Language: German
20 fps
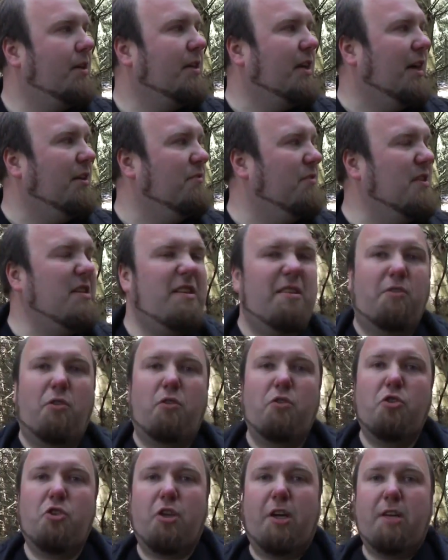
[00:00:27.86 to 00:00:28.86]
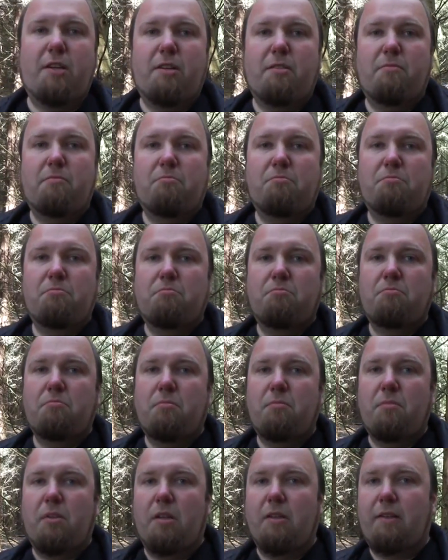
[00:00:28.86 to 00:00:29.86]
Kein Wind, die Sonne scheint
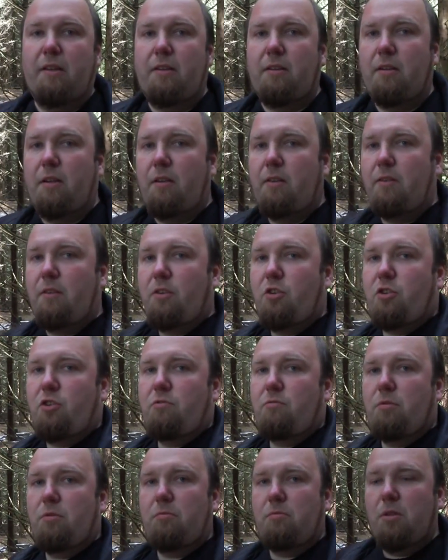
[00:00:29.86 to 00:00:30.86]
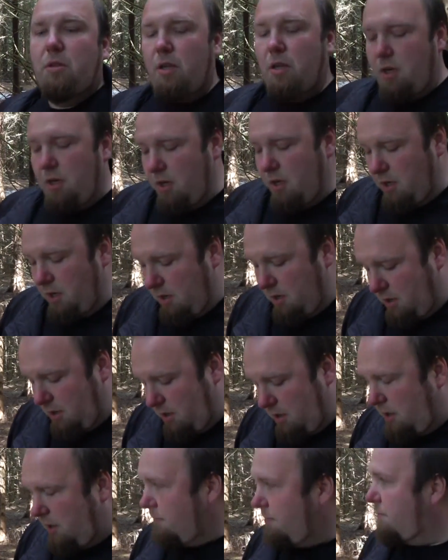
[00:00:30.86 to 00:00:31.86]
wie ihr seht, da hinten seht ihr schon. Ne?
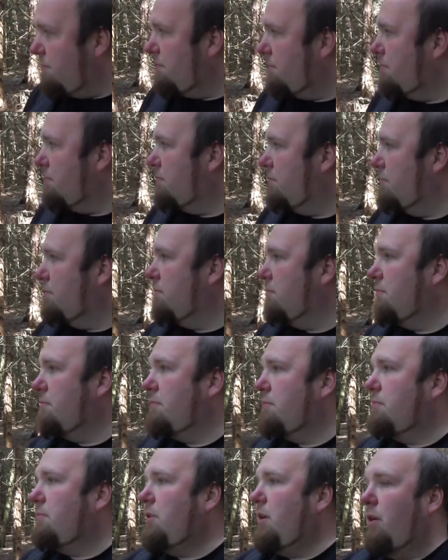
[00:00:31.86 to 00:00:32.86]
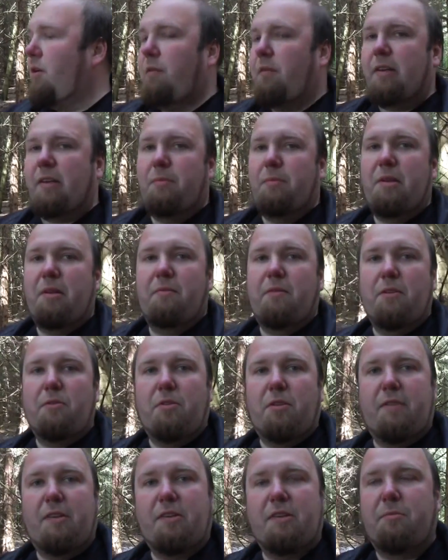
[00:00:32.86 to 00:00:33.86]
Ähm, ja, da war ich hier mitten im Wald
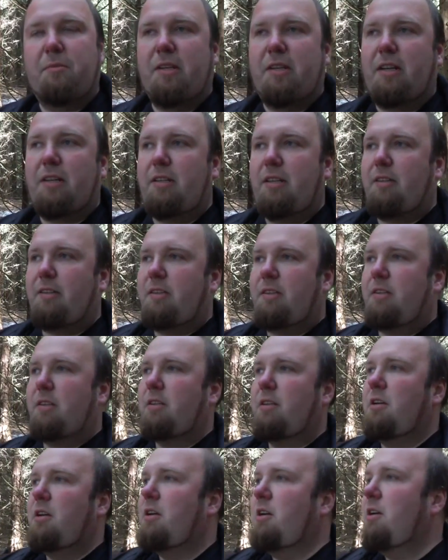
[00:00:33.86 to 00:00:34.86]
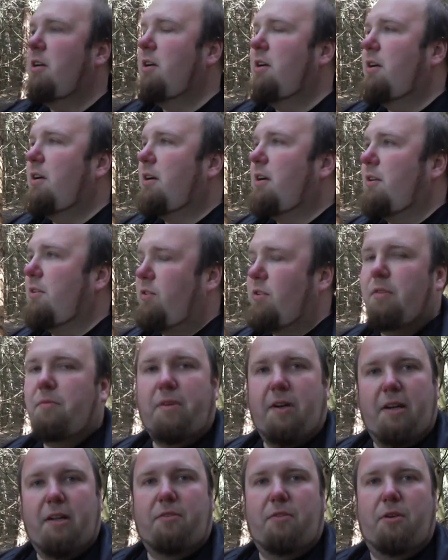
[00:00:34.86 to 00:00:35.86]
unterwegs und habe mir gedacht, jetzt kannst du ein
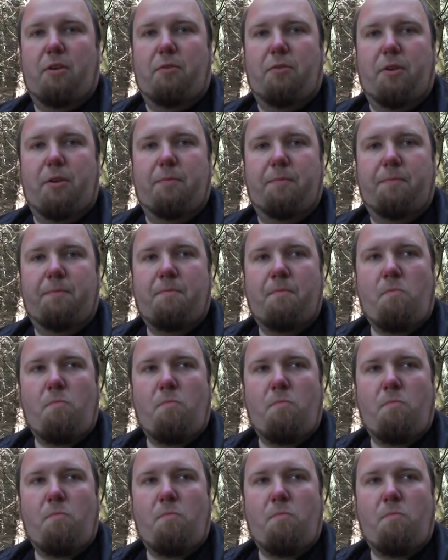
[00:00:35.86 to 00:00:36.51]
Freitagsvideo aufnehmen.